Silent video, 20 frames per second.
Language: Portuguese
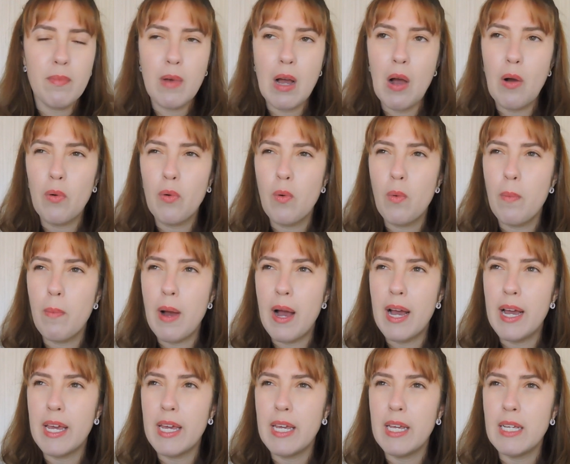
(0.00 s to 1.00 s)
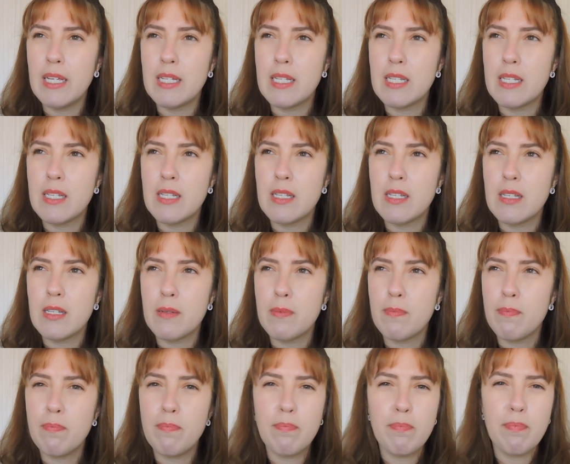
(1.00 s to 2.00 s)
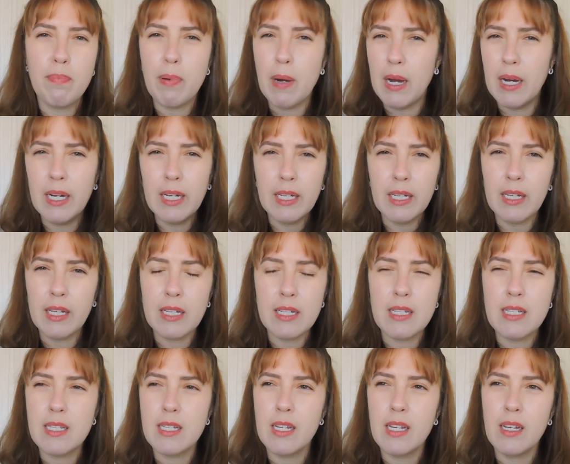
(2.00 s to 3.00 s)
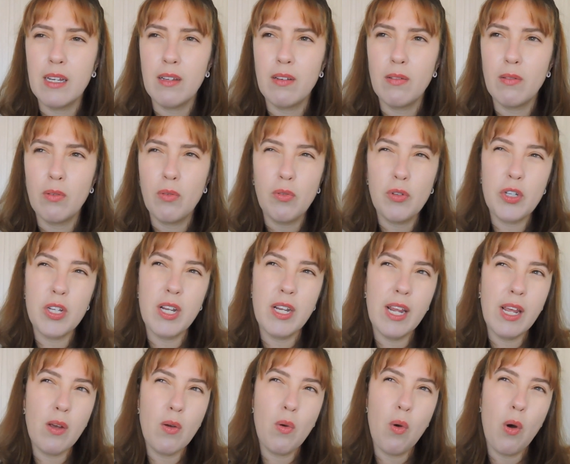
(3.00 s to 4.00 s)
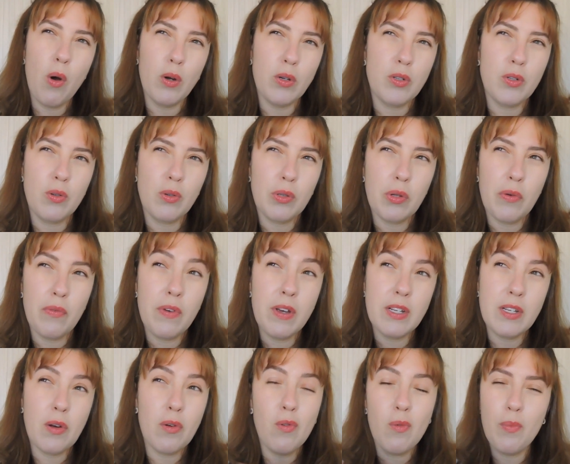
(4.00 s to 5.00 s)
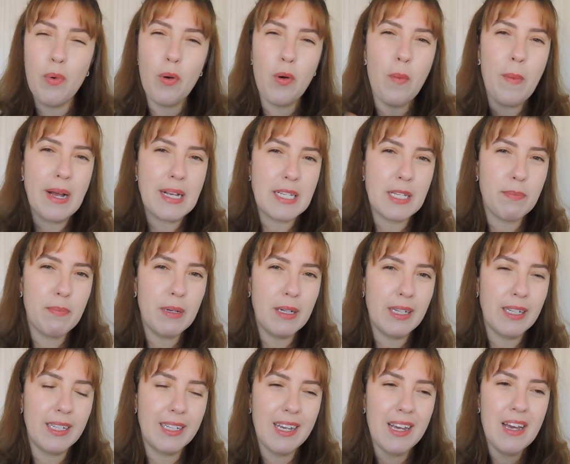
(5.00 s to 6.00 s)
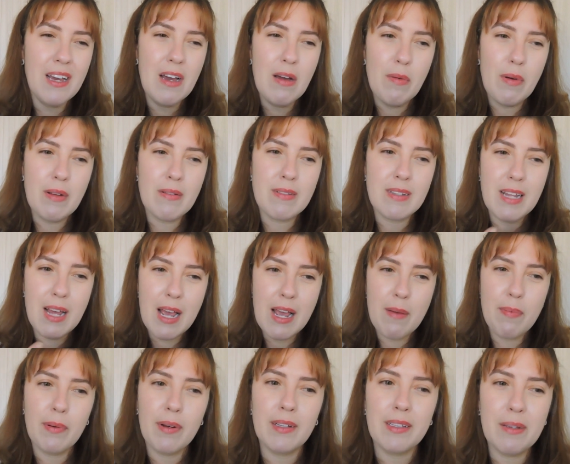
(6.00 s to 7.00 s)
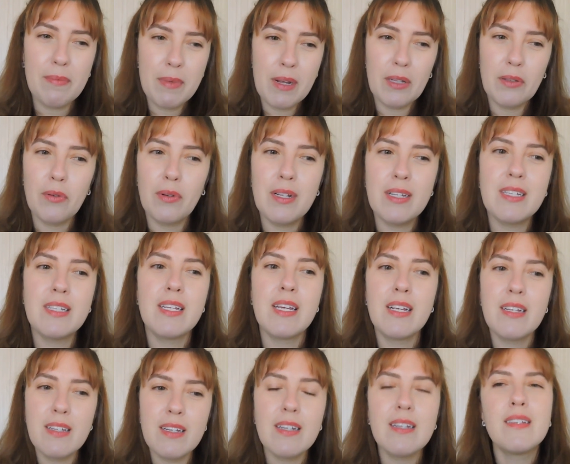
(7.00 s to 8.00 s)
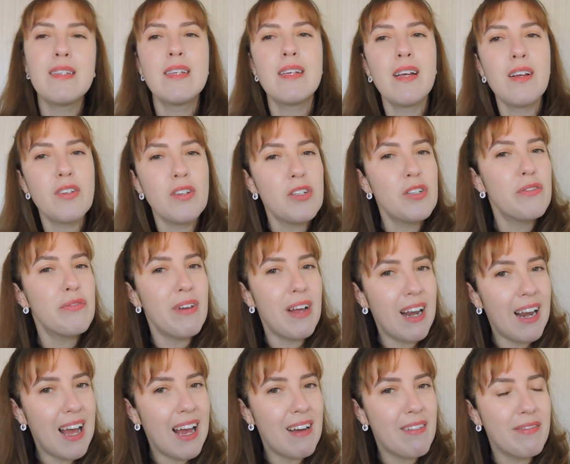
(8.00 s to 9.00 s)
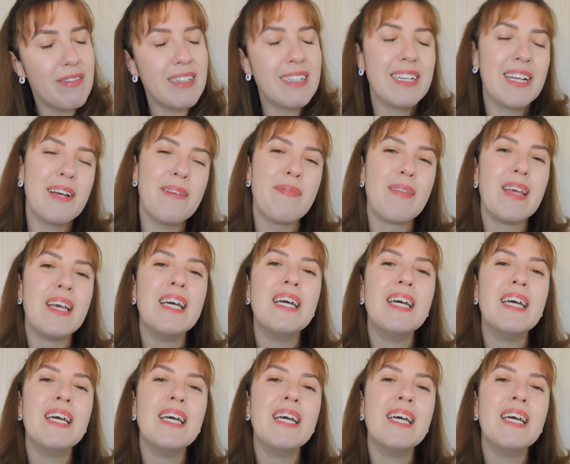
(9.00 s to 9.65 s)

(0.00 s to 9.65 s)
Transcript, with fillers: algo mais punk, assim, eu não diria nem gótico, talvez algo um pouco mais punk. Mas na época da minha adolescência era assim que a gente falava, né?